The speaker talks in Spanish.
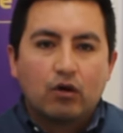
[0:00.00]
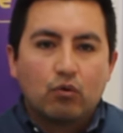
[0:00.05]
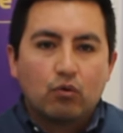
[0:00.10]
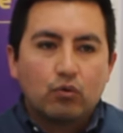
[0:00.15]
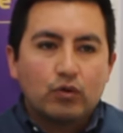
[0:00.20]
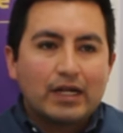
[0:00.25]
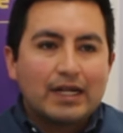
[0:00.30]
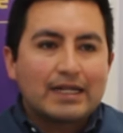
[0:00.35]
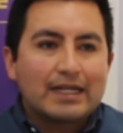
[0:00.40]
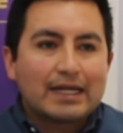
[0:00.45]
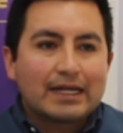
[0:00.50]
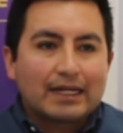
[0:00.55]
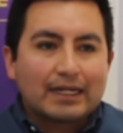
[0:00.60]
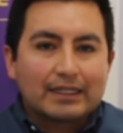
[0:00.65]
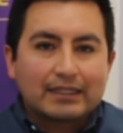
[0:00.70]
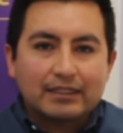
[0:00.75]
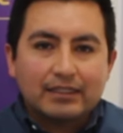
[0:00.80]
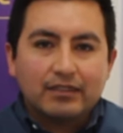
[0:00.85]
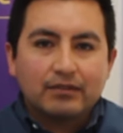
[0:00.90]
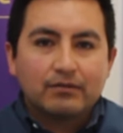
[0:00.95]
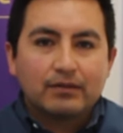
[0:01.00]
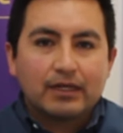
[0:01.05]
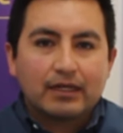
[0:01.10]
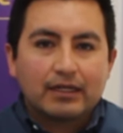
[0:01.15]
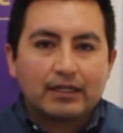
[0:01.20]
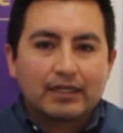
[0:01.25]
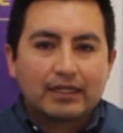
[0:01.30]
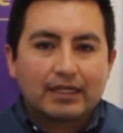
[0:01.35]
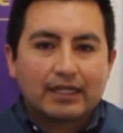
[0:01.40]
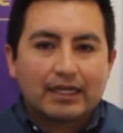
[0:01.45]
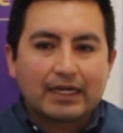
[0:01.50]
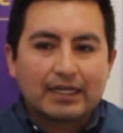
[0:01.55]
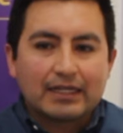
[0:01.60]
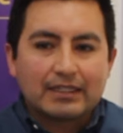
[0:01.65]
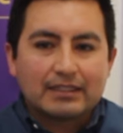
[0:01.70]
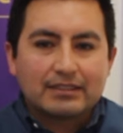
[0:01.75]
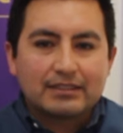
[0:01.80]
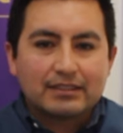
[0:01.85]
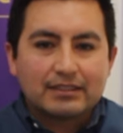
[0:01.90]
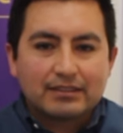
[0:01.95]
una narrativa
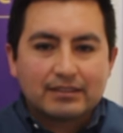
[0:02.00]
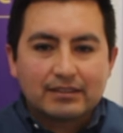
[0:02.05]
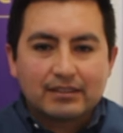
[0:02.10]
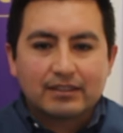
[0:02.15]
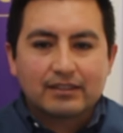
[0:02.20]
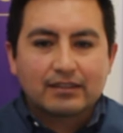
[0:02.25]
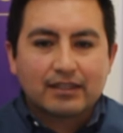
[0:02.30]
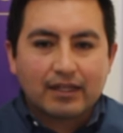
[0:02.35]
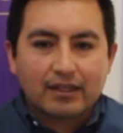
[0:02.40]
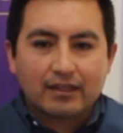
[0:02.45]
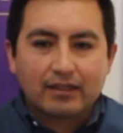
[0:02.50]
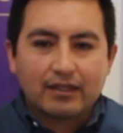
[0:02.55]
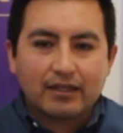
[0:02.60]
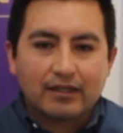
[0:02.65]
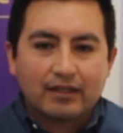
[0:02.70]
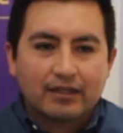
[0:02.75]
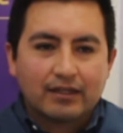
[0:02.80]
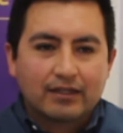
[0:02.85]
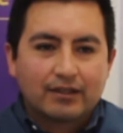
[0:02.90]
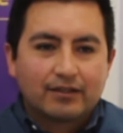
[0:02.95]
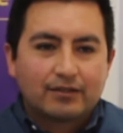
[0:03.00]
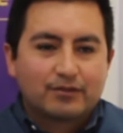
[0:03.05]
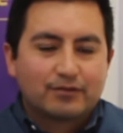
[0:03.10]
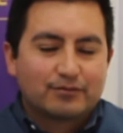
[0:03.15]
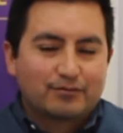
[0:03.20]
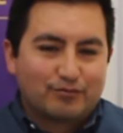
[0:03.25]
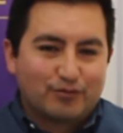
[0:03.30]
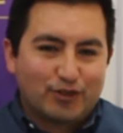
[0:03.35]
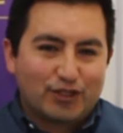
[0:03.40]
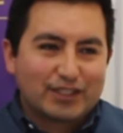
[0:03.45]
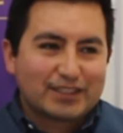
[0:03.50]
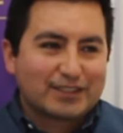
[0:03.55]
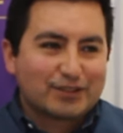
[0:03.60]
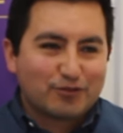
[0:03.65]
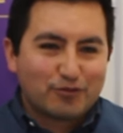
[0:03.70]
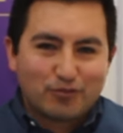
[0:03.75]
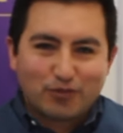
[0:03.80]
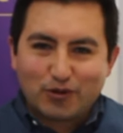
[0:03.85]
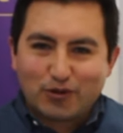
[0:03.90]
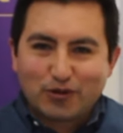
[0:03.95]
que es distinta de, voy a
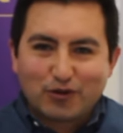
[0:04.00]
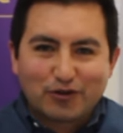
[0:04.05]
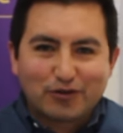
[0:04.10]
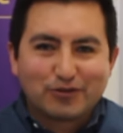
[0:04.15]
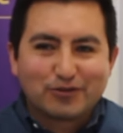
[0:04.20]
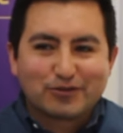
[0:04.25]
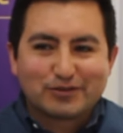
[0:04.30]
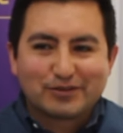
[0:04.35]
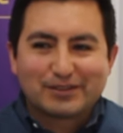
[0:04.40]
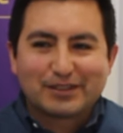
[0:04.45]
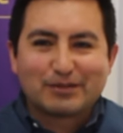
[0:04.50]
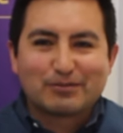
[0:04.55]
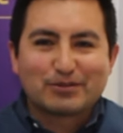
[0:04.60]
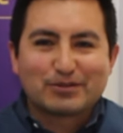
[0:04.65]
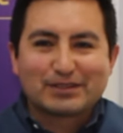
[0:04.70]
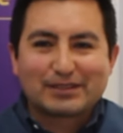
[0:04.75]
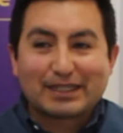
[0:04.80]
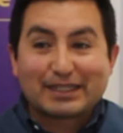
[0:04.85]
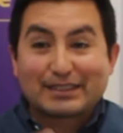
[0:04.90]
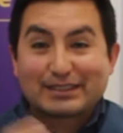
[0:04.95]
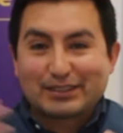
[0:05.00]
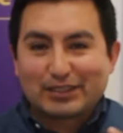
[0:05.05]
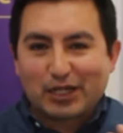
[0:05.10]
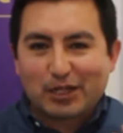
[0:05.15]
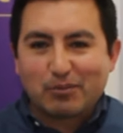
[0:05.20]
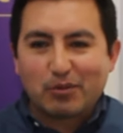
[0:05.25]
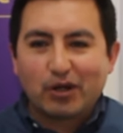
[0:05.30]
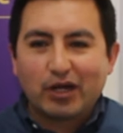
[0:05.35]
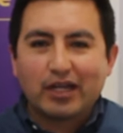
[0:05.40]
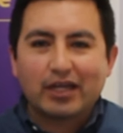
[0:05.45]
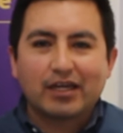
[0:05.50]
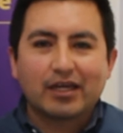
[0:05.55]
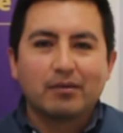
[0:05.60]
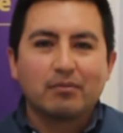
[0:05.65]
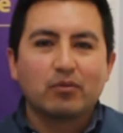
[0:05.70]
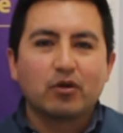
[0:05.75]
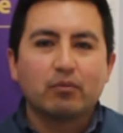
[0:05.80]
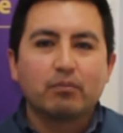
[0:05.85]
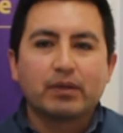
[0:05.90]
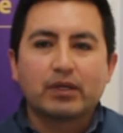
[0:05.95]
ser un poco, digamos, extremo en el
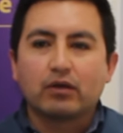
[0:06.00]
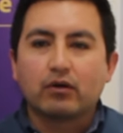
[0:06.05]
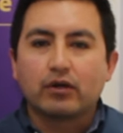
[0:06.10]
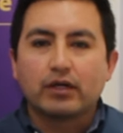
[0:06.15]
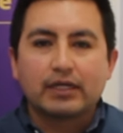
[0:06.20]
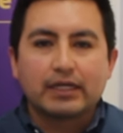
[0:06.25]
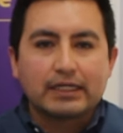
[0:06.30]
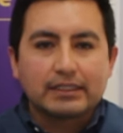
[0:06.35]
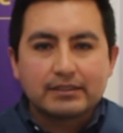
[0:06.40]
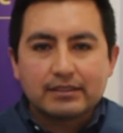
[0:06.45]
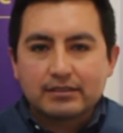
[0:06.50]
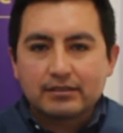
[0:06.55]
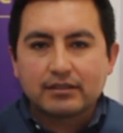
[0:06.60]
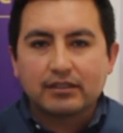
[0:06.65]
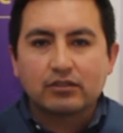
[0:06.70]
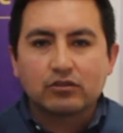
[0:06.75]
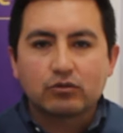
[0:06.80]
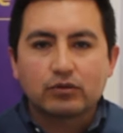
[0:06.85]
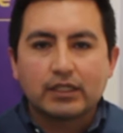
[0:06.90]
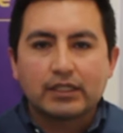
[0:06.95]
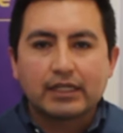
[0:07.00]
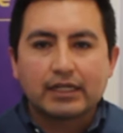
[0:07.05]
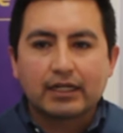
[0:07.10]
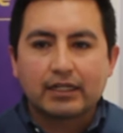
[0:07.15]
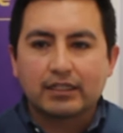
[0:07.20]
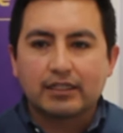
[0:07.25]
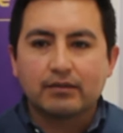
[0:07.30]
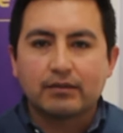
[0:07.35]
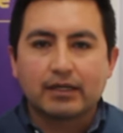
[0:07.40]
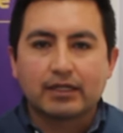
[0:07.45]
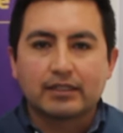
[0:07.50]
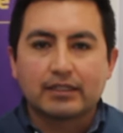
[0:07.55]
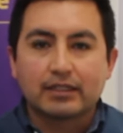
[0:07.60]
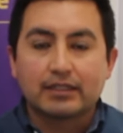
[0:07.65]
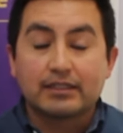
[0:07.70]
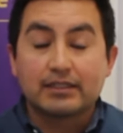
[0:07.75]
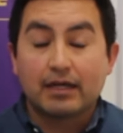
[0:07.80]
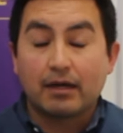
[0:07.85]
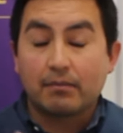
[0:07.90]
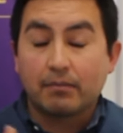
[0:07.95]
ejemplo, pero es distinta una narrativa que te
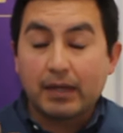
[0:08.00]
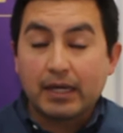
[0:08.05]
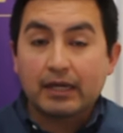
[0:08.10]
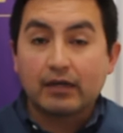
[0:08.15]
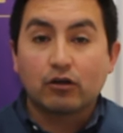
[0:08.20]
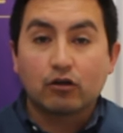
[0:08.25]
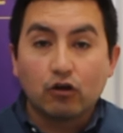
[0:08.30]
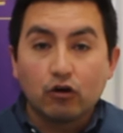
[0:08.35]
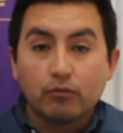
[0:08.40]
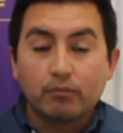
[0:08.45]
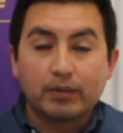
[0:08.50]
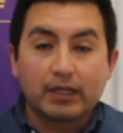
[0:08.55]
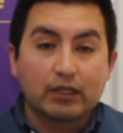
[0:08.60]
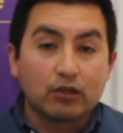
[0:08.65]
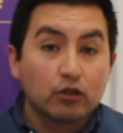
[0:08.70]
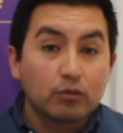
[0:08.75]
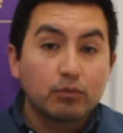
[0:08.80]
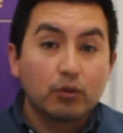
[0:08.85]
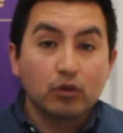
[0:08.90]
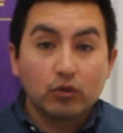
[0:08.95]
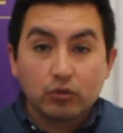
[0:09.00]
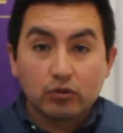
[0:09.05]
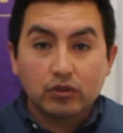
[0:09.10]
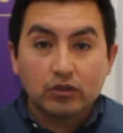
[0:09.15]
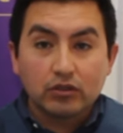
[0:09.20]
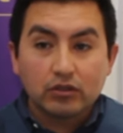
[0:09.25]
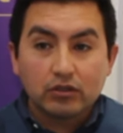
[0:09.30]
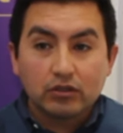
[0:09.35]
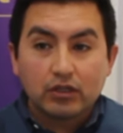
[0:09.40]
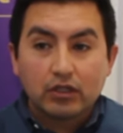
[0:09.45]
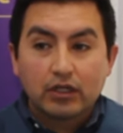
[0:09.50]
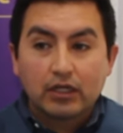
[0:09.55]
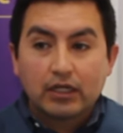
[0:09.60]
diga, ven, compra dos por uno,